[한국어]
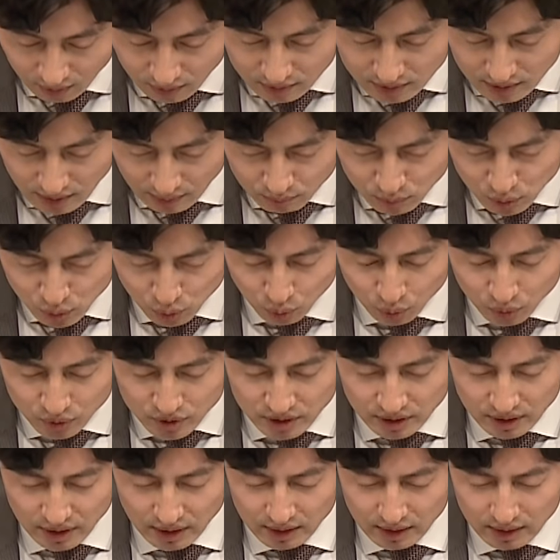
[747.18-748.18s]
참
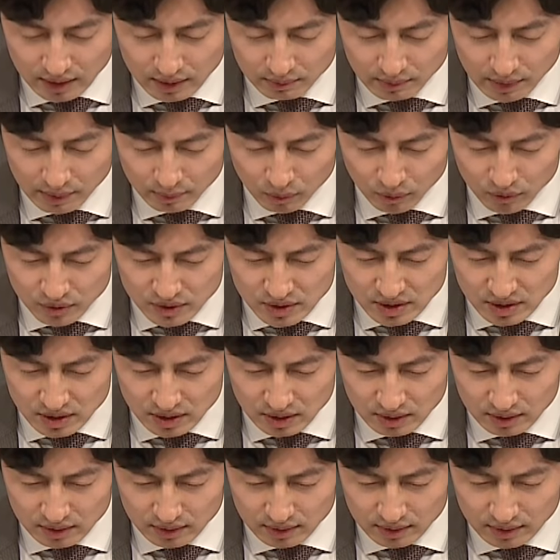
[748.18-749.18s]
좋으신 하나님
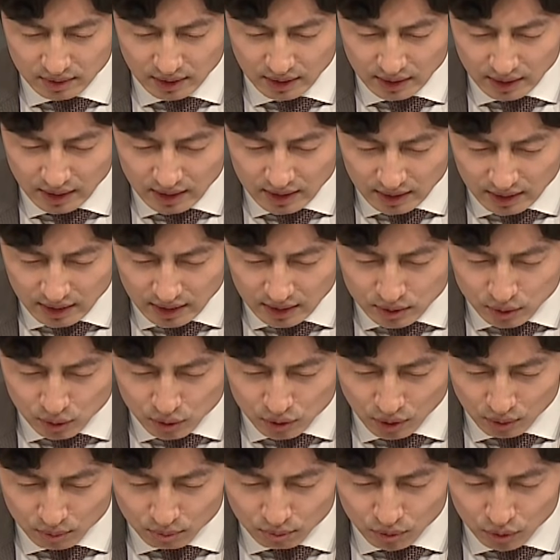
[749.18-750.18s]
아버지, 하나님께서
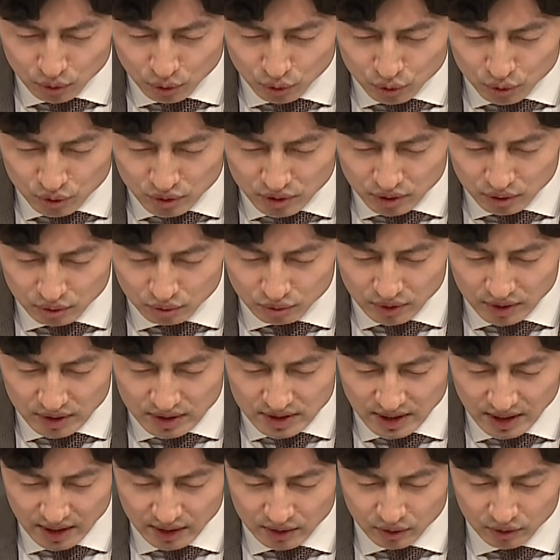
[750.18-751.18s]
선물로 주신 우리
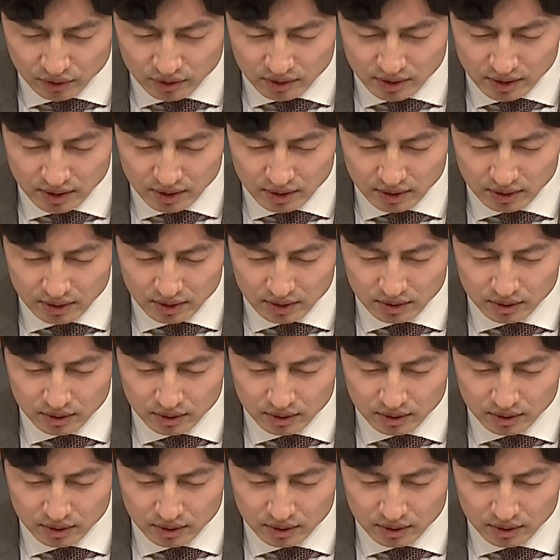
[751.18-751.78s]
자녀들,